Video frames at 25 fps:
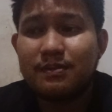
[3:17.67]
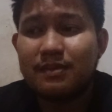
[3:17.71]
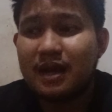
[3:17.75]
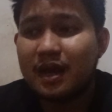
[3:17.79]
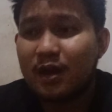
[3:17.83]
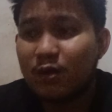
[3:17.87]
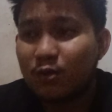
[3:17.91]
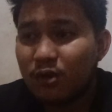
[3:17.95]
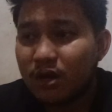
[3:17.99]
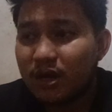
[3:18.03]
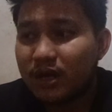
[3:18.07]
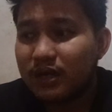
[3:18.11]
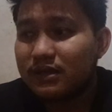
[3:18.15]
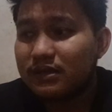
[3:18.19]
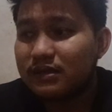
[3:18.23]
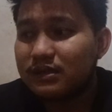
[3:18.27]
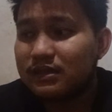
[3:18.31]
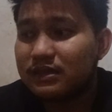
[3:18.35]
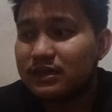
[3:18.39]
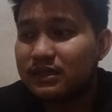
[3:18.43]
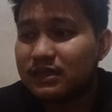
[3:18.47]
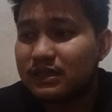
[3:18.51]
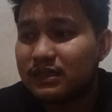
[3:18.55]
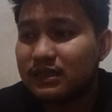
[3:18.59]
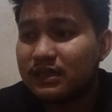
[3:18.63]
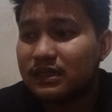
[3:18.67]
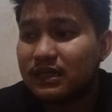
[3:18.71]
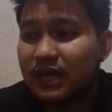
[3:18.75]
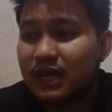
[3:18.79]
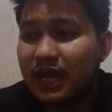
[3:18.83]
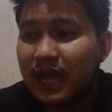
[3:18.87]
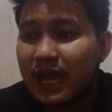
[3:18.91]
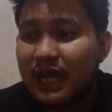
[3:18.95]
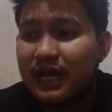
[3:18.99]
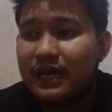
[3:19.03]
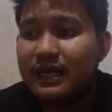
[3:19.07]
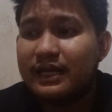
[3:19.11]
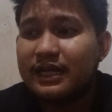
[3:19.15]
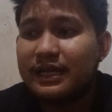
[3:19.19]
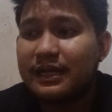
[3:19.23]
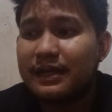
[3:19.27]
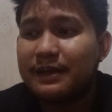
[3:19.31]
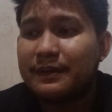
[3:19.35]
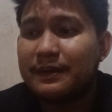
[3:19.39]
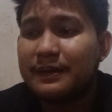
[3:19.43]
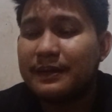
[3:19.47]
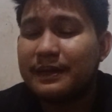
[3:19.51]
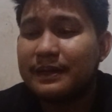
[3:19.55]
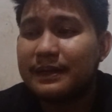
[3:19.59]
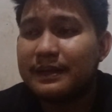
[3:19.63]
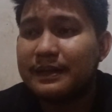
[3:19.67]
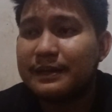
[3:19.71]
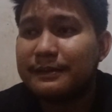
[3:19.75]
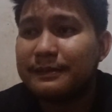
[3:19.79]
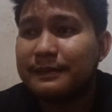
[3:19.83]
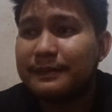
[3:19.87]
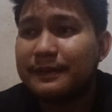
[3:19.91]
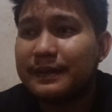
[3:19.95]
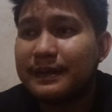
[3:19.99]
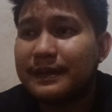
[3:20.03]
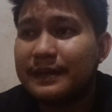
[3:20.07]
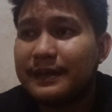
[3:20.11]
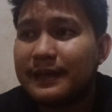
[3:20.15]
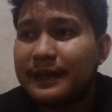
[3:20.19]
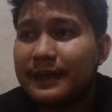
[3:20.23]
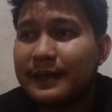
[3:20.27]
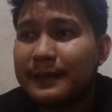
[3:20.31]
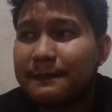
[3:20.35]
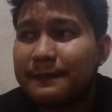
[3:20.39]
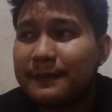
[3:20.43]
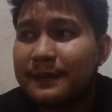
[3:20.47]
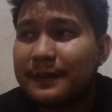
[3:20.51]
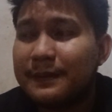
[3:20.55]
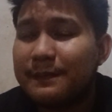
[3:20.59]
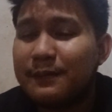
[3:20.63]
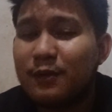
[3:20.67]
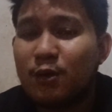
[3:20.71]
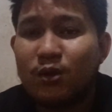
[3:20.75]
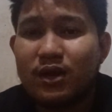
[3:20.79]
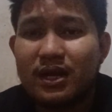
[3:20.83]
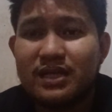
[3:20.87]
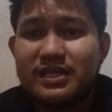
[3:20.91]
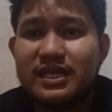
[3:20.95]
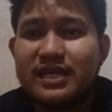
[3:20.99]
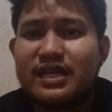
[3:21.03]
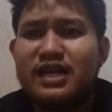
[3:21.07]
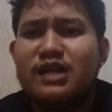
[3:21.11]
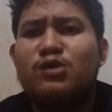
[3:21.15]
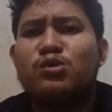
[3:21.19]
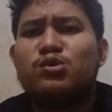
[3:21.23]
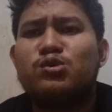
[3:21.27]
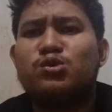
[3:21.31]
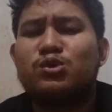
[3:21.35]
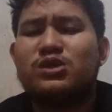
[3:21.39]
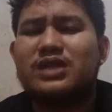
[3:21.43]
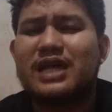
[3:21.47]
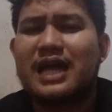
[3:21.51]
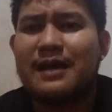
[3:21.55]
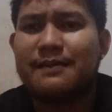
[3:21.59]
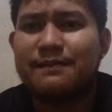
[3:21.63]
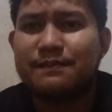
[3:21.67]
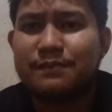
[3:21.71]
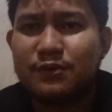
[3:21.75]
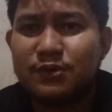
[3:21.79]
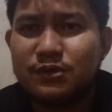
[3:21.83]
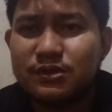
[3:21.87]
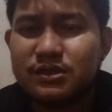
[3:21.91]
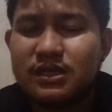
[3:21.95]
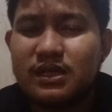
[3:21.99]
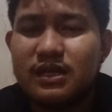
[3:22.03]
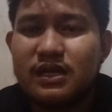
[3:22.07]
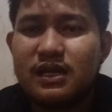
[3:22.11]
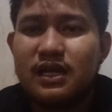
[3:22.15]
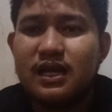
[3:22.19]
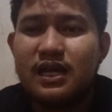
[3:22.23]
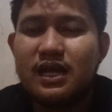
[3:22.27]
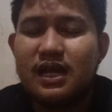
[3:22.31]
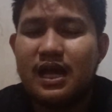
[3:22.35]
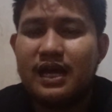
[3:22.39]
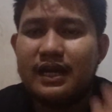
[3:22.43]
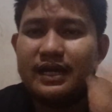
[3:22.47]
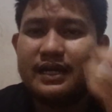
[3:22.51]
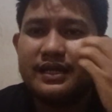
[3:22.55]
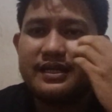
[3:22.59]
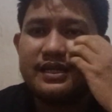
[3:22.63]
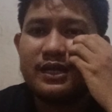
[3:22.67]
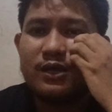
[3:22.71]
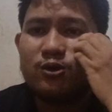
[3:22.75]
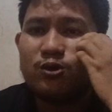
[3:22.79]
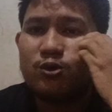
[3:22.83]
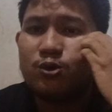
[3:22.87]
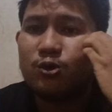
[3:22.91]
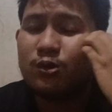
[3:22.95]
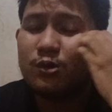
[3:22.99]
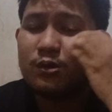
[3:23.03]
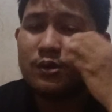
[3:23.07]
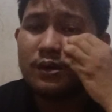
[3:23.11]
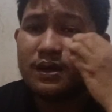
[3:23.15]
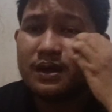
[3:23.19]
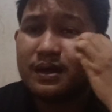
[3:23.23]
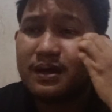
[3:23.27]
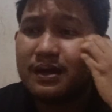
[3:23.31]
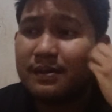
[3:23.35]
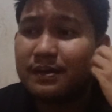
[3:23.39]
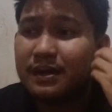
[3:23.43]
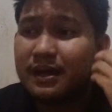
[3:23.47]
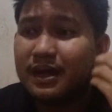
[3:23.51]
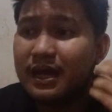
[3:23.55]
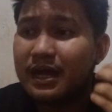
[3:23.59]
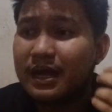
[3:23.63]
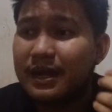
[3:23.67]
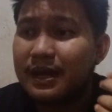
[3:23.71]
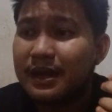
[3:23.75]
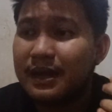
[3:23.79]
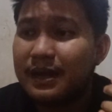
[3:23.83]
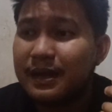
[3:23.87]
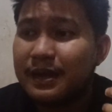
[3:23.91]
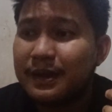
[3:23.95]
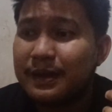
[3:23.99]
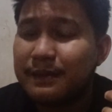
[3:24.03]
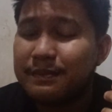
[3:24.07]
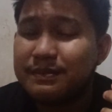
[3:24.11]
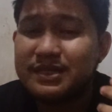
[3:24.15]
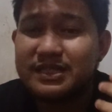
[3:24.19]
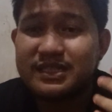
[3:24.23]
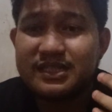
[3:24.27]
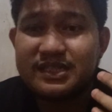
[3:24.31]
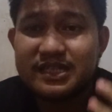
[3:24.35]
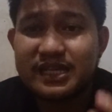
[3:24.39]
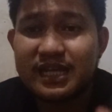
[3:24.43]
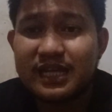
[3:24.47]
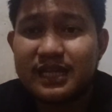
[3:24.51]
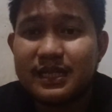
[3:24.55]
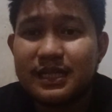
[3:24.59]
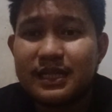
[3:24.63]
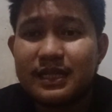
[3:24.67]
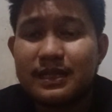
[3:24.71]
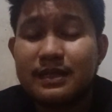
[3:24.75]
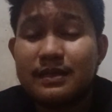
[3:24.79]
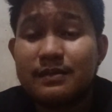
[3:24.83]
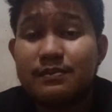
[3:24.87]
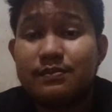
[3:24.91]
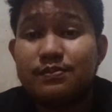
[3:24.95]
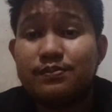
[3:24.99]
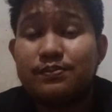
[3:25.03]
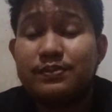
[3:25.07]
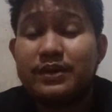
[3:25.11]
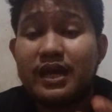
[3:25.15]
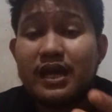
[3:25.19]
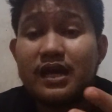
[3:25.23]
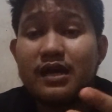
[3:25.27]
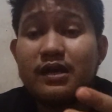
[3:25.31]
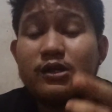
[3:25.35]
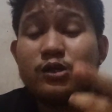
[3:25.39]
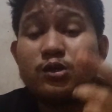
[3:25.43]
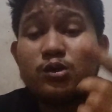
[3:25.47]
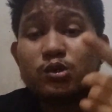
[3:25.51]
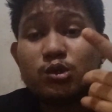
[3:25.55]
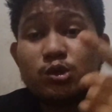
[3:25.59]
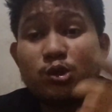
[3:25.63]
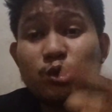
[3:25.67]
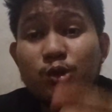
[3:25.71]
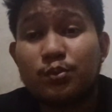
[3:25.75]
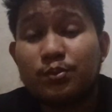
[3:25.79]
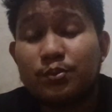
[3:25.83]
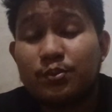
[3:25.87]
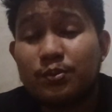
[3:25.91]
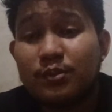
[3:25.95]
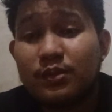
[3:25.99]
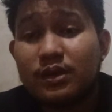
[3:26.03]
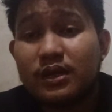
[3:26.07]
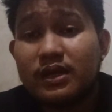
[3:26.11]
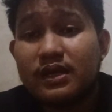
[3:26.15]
melakukan hal nang apa channel aku tuh terhapus akhirnya aku uh, mencet pihak YouTube